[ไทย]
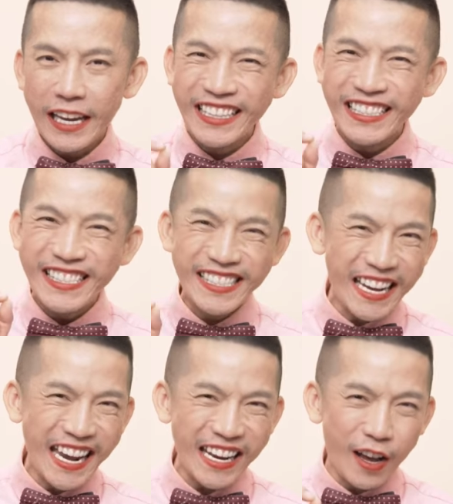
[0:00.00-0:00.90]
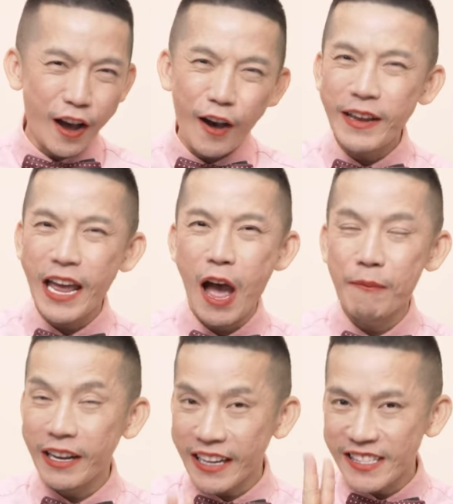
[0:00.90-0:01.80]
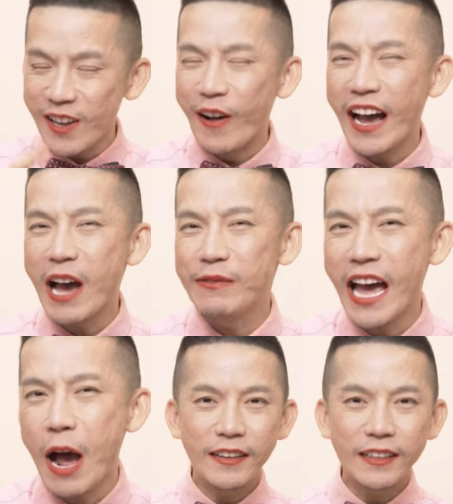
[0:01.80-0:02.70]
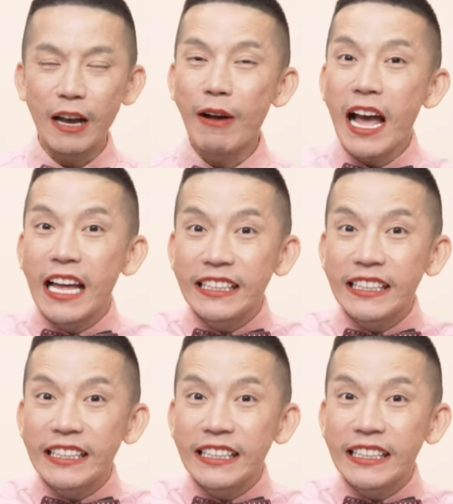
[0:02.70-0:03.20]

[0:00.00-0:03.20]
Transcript: instead of นะคะมาด้วยกัน2คำนะคะคือคำว่า